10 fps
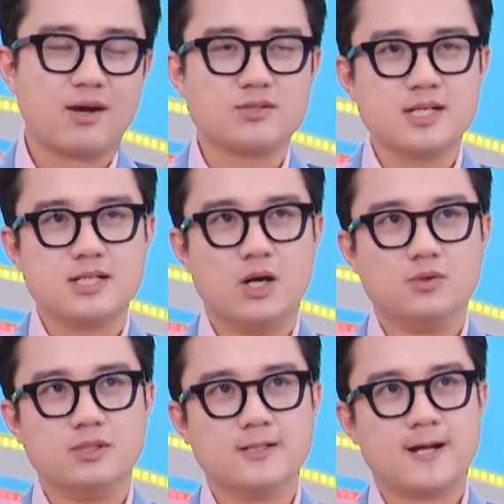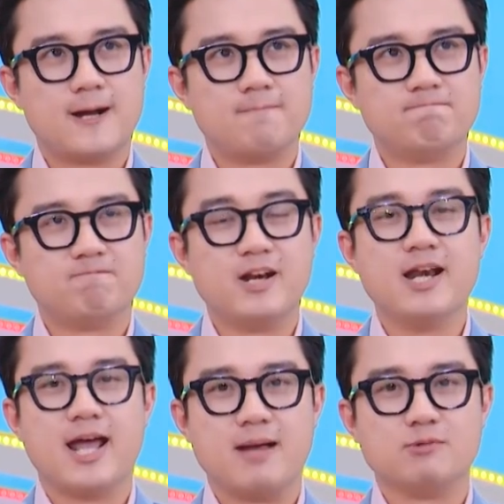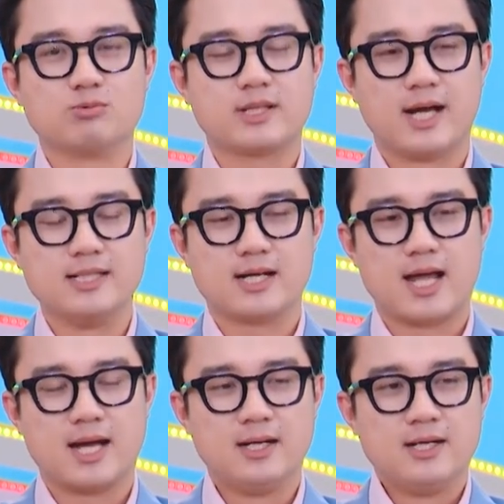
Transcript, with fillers: có rất nhiều những uh, vấn đề mà chúng ta thấy rằng là